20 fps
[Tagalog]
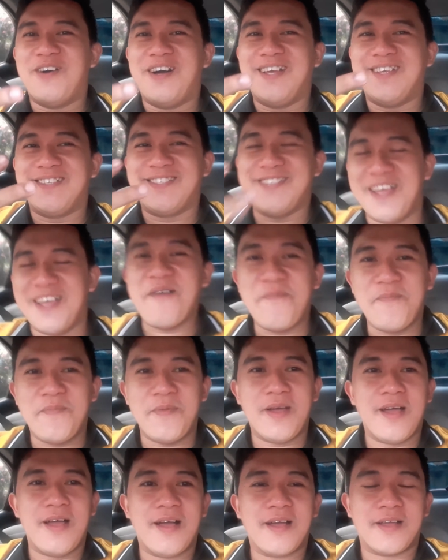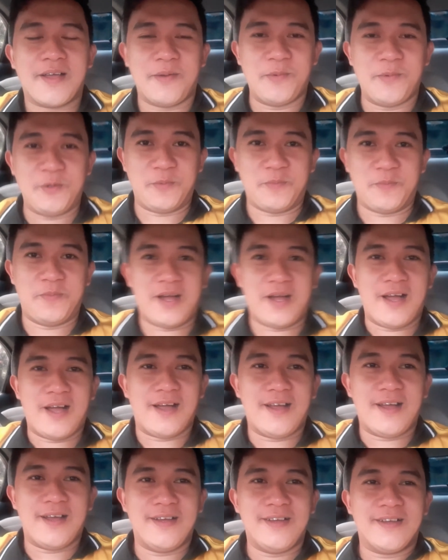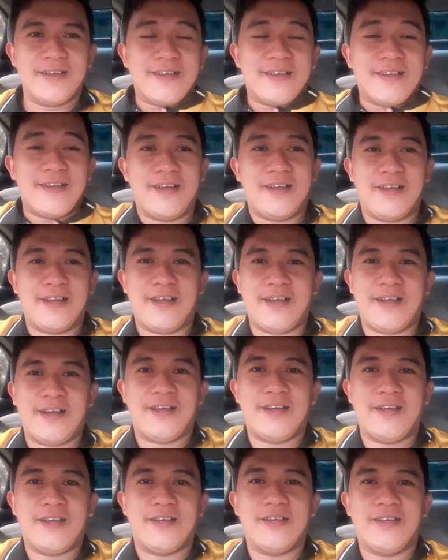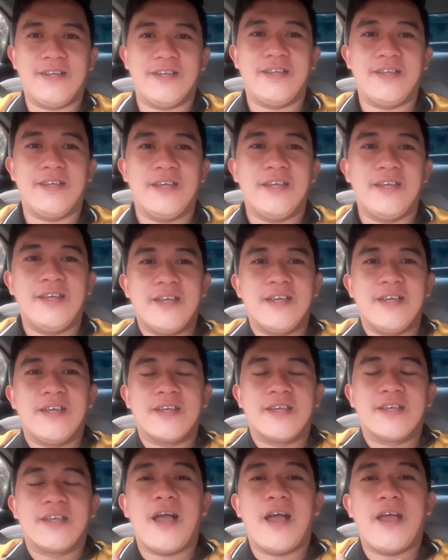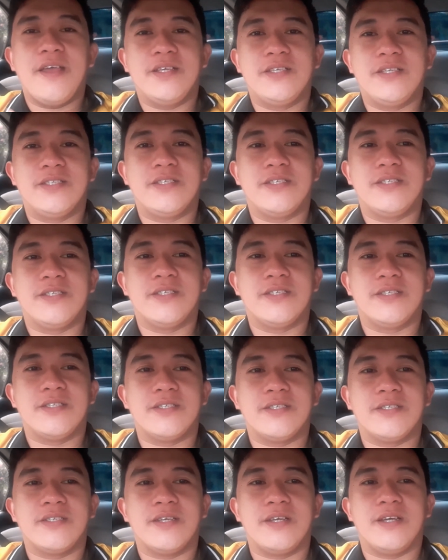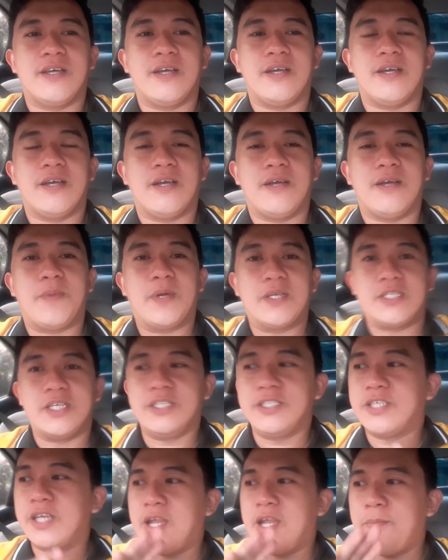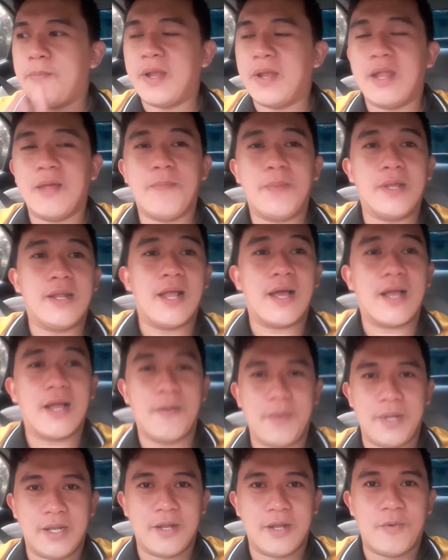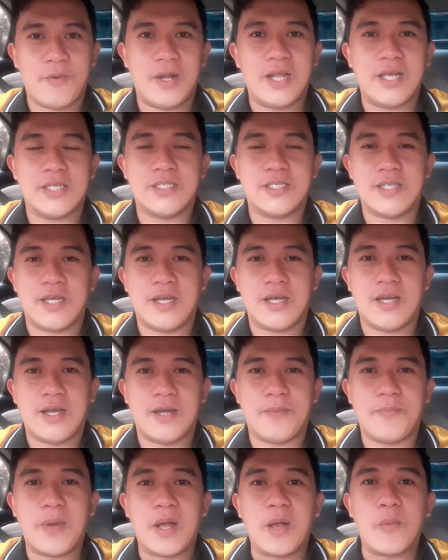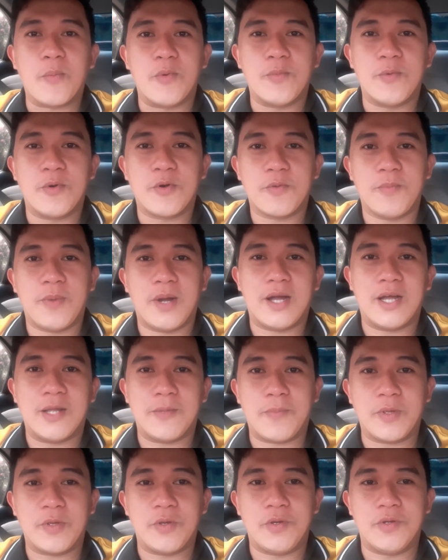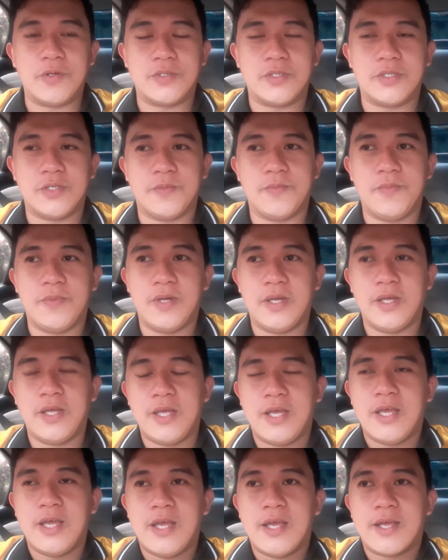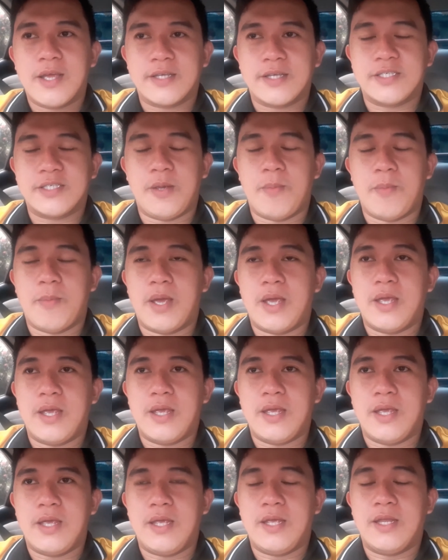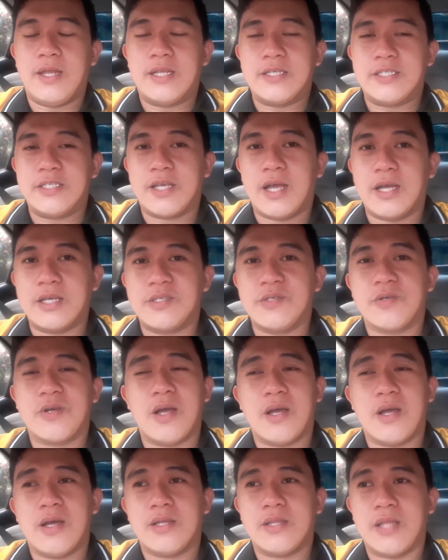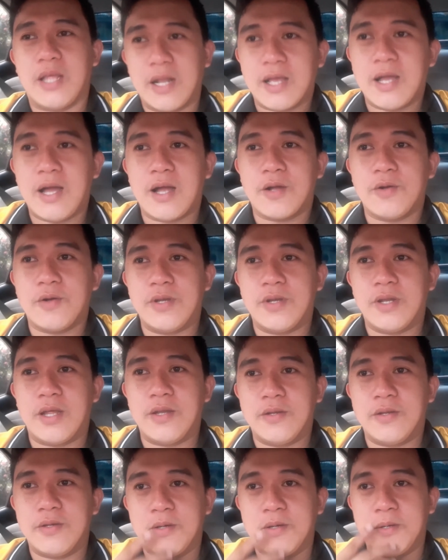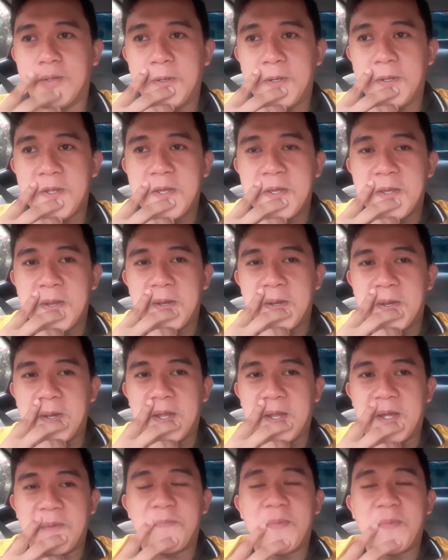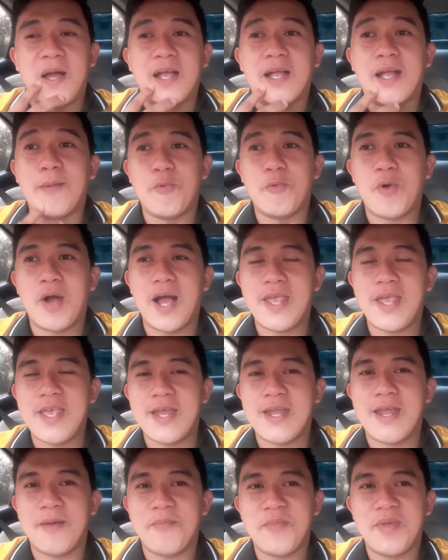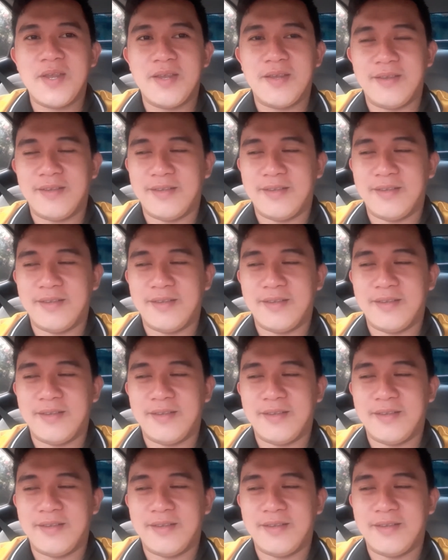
What's up mga kamugbang? Uh, ah, guys, uh, pasensya na pala bigla kaming nawala sa pagmumukbang at pag-youtube. Kasi may inasikaso ka talaga ako na ano, na pangkabuhayan namin.